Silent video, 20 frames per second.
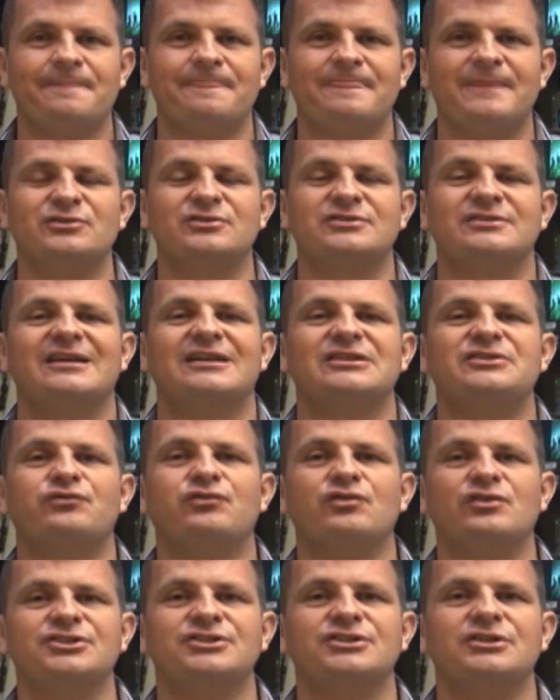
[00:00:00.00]
Deus está te
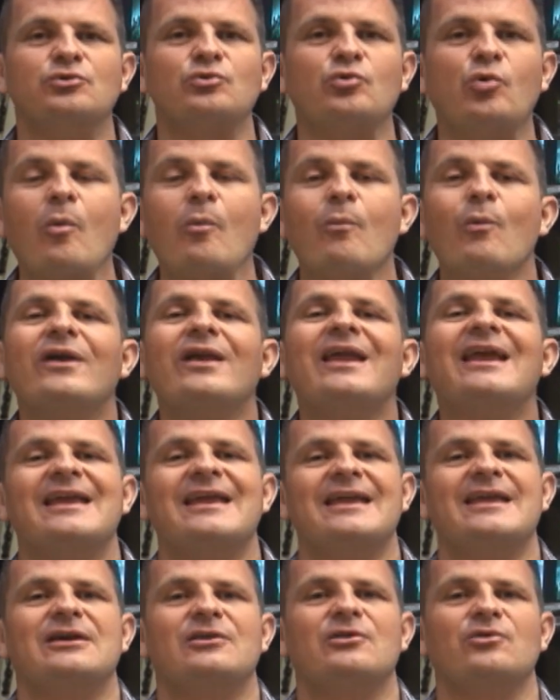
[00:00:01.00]
forjando como um
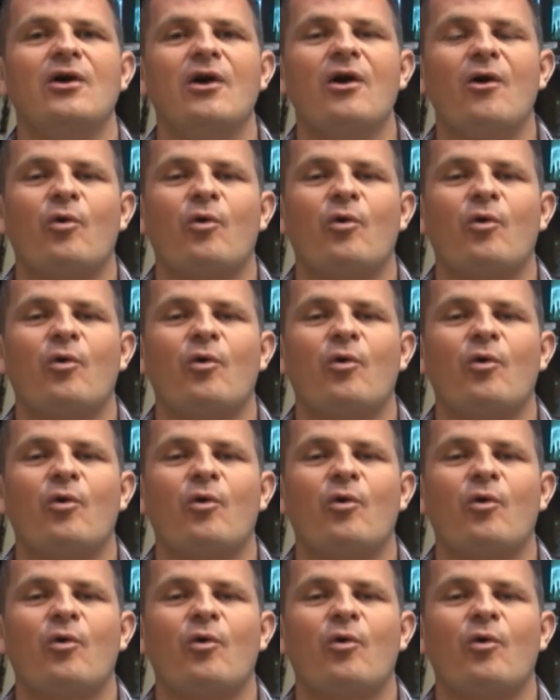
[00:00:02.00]
guerreiro,